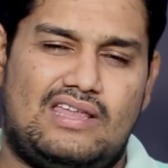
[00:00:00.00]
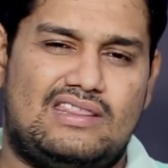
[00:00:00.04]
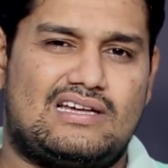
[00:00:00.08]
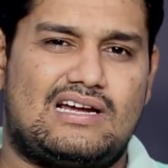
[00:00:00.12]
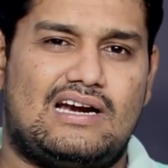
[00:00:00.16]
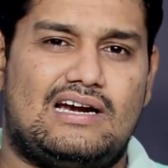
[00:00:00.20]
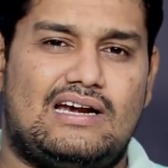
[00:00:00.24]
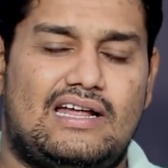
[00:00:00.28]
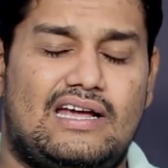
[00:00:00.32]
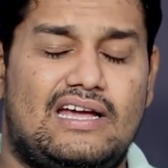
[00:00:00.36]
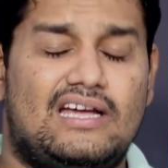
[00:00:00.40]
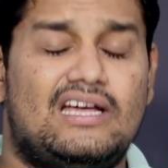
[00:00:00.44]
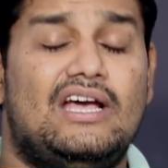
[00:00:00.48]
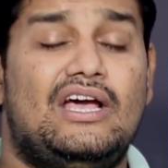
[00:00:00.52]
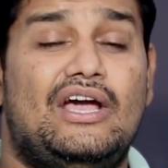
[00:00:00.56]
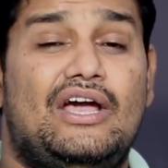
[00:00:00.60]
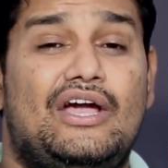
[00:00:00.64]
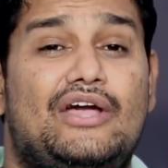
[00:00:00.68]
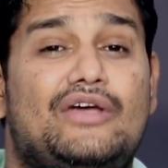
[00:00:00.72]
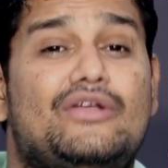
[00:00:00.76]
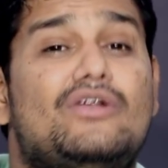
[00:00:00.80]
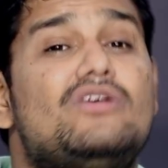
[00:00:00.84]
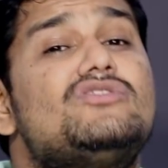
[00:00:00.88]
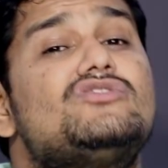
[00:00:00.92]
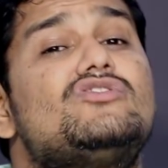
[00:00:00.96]
ఎందుకంటే
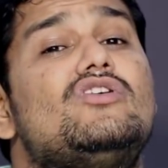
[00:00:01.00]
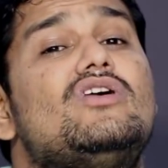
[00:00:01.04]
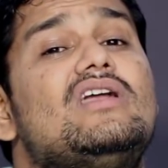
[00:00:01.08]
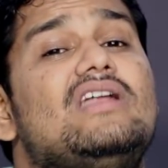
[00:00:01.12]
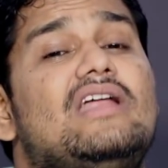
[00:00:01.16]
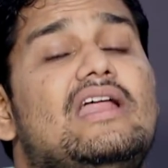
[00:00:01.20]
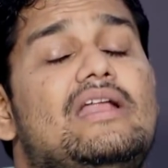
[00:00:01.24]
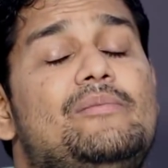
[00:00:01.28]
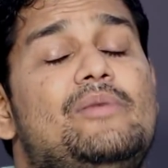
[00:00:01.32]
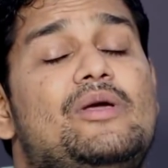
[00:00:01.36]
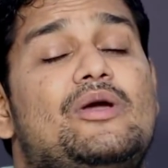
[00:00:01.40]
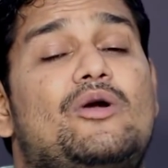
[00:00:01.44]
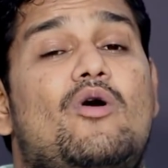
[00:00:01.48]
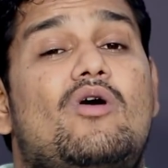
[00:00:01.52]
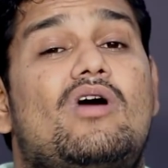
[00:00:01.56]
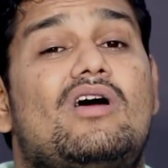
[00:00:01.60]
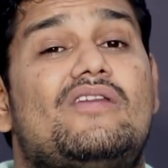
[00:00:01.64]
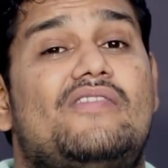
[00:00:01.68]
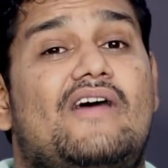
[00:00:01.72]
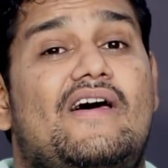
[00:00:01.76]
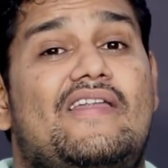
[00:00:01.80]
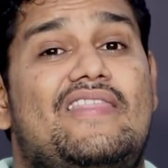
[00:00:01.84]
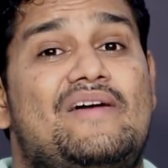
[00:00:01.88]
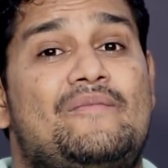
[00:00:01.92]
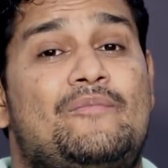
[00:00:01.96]
ఈరోజు కూడా నేను మీకు ఒక
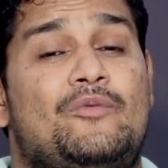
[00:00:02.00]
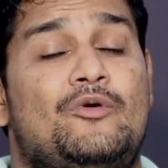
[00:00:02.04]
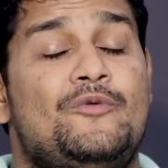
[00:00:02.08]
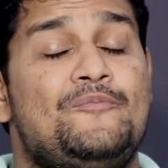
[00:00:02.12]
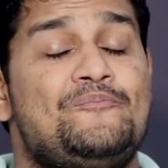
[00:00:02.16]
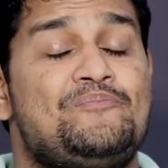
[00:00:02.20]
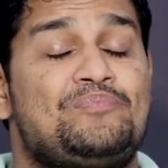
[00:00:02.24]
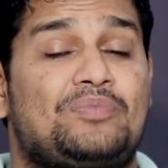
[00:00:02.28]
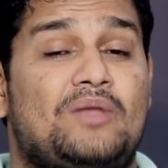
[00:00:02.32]
దాదాపు